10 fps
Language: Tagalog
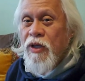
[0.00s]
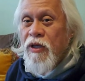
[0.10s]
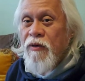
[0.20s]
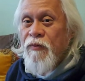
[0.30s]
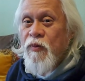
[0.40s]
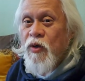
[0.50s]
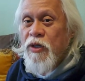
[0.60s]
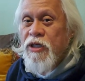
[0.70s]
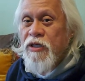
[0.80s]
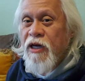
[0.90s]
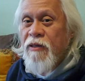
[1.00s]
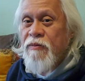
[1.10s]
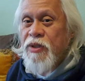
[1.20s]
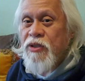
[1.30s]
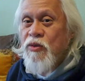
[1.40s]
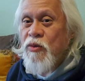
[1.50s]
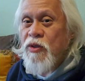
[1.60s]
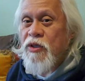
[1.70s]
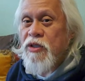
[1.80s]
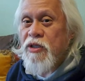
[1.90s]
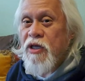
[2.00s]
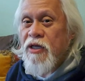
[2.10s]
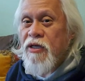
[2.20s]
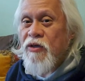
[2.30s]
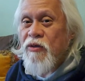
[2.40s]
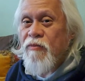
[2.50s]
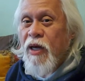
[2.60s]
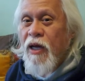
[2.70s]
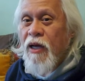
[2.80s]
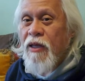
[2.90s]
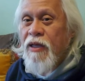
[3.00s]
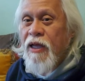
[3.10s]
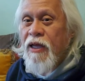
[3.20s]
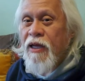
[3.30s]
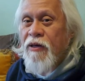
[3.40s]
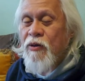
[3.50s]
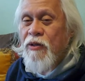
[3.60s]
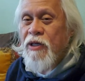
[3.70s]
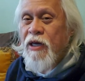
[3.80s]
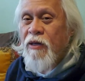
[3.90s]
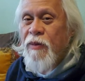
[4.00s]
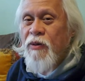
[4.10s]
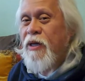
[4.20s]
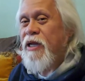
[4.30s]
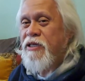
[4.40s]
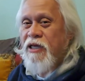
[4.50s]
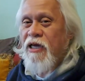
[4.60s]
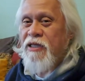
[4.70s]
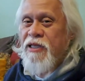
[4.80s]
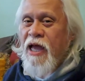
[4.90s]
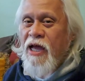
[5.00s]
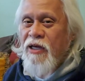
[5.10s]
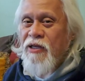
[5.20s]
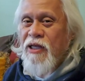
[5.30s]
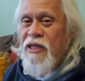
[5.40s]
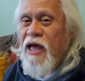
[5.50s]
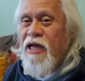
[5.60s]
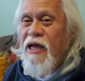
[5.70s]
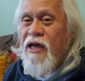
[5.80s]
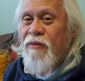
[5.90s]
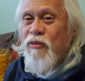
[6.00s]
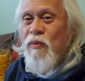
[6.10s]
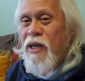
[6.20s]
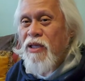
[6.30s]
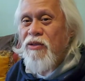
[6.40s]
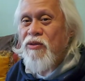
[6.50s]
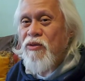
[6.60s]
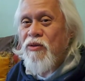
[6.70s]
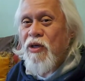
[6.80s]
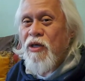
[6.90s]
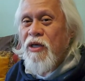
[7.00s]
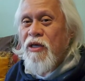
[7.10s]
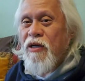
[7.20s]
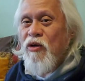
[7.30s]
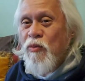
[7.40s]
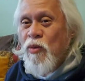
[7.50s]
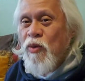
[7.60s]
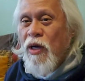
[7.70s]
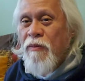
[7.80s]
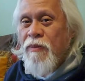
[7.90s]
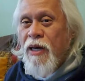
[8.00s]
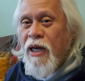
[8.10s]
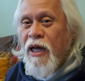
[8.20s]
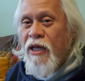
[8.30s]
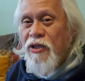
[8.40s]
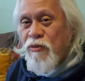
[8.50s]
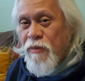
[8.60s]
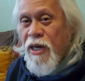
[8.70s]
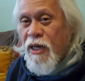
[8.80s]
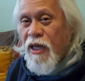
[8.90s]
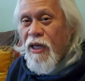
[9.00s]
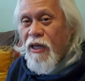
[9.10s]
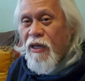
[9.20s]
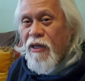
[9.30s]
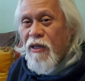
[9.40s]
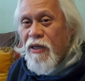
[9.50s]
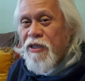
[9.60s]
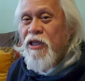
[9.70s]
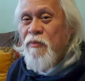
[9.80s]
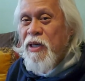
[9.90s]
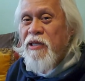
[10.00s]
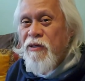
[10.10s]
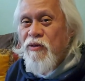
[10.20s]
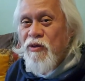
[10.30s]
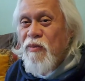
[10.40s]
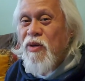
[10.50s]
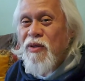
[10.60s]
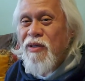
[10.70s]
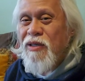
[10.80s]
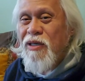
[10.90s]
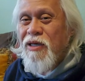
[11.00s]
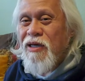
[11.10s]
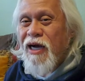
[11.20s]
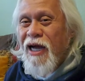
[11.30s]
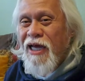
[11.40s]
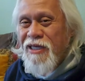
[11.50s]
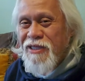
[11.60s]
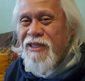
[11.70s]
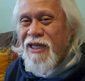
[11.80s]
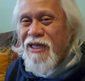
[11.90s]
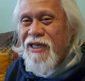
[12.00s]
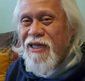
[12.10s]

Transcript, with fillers: if worse comes to worse, no, magkaroon ng, halimbawa, nasa gitna kayo ng dagat, bumagyo, lumubog ang bangka, yung bangka, hindi pa rin lulubog kahit na